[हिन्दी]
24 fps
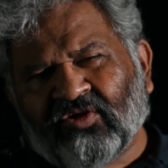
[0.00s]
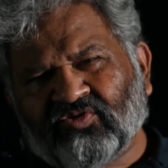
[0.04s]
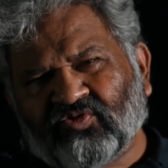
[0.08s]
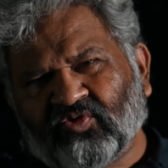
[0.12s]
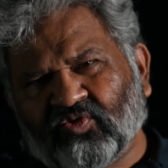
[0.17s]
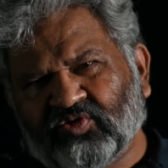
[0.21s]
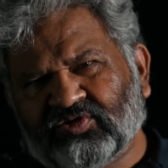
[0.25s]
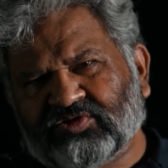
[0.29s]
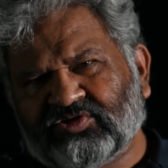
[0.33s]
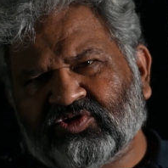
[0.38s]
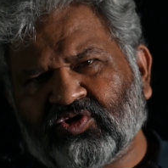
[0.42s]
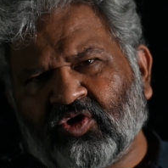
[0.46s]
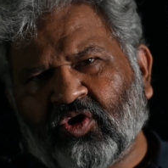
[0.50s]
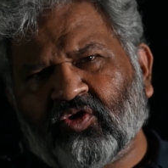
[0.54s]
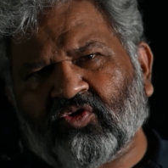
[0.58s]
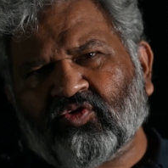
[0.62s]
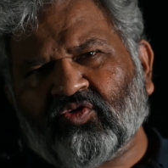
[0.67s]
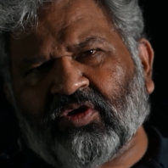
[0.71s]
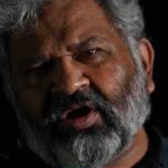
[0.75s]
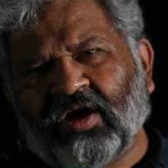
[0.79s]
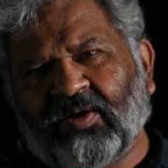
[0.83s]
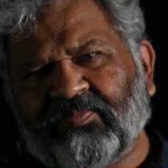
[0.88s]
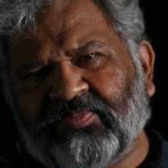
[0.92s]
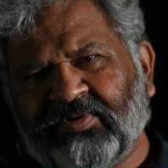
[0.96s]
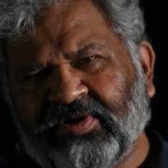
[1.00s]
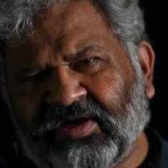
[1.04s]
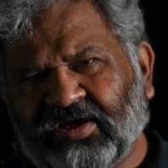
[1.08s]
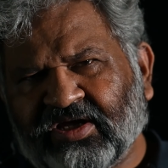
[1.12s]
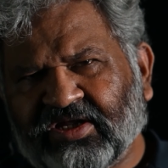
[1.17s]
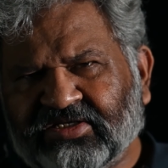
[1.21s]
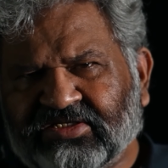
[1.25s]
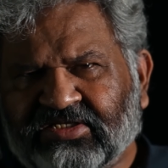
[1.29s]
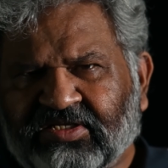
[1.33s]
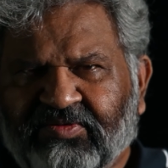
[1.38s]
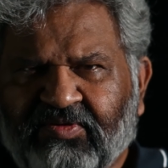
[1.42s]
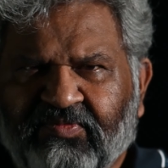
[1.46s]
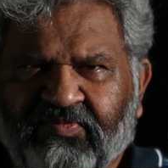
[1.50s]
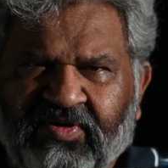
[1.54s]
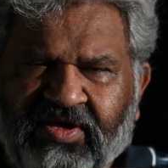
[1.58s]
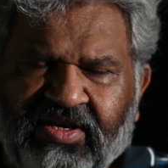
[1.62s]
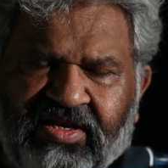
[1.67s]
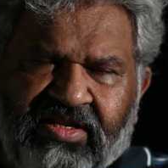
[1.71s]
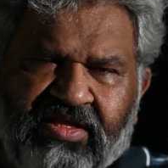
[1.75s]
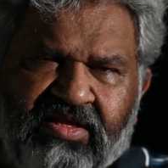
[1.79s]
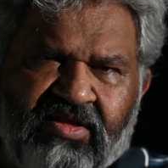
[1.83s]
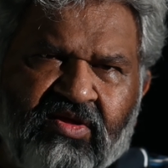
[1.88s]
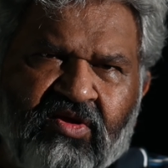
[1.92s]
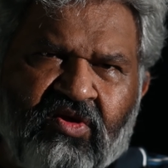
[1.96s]
तो उस शौक़ को अपने ख़र्चे पर
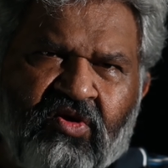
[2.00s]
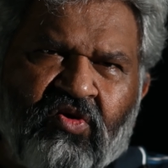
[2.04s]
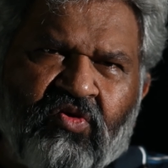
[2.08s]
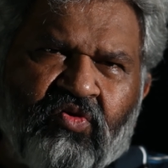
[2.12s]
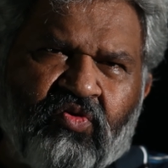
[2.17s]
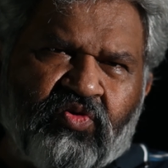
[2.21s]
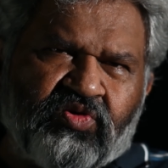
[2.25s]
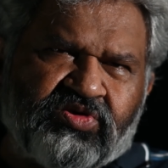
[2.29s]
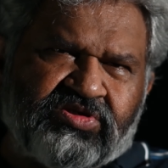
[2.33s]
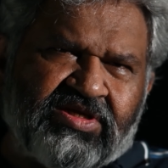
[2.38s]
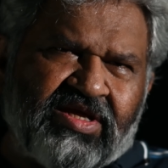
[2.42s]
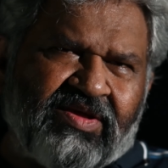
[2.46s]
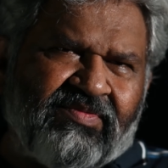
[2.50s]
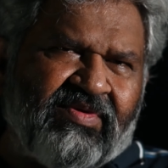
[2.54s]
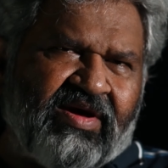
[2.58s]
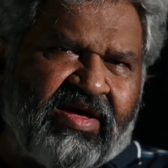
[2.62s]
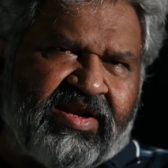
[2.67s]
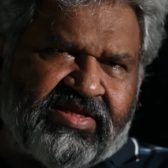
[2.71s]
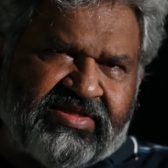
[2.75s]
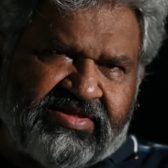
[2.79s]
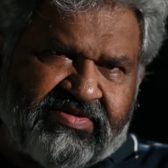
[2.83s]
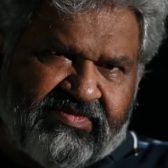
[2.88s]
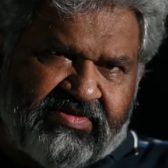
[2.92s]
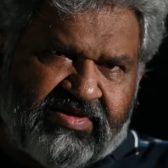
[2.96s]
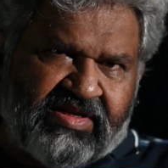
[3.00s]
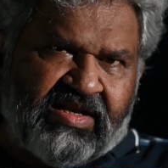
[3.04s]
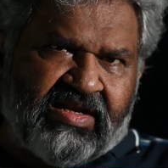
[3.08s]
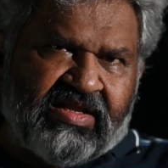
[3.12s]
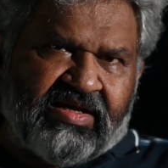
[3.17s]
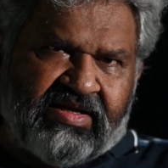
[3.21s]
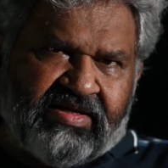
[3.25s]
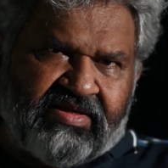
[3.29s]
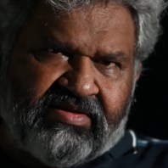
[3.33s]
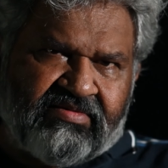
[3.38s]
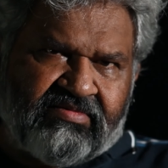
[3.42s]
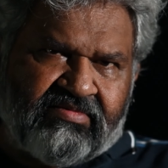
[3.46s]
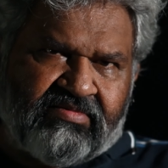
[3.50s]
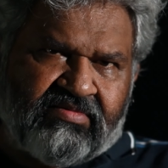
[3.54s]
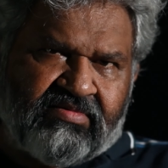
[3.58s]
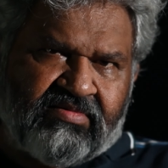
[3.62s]
पालें उसे हमारा ज़िम्मे न लगाएँ